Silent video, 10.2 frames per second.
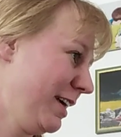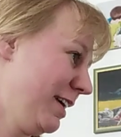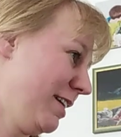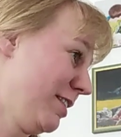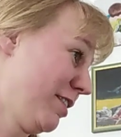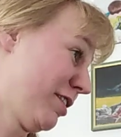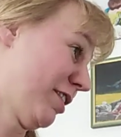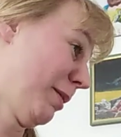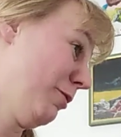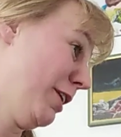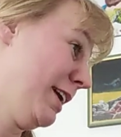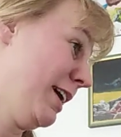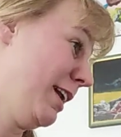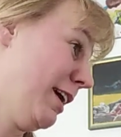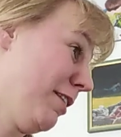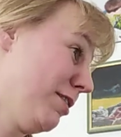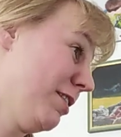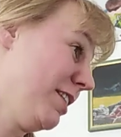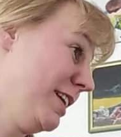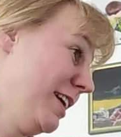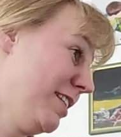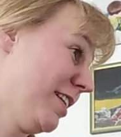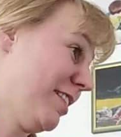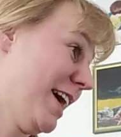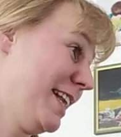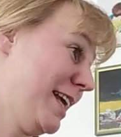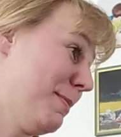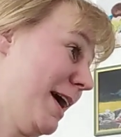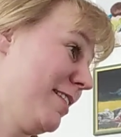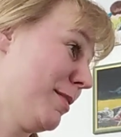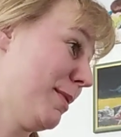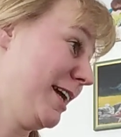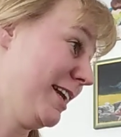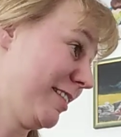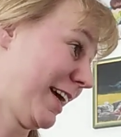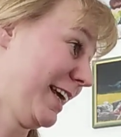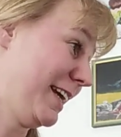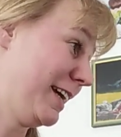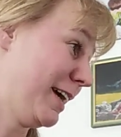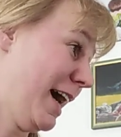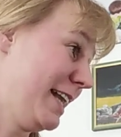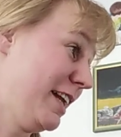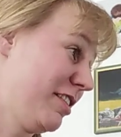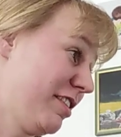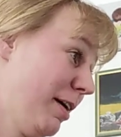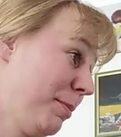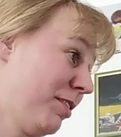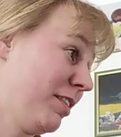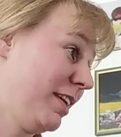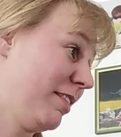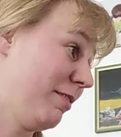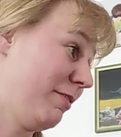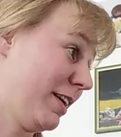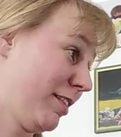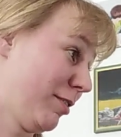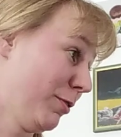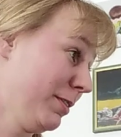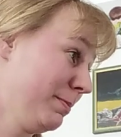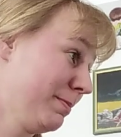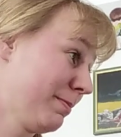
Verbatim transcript: Es ist geschrieben worden, lass uns in dieser Zeit gemeinsam einen trinken. Einen Schnaps zur Desinfektion,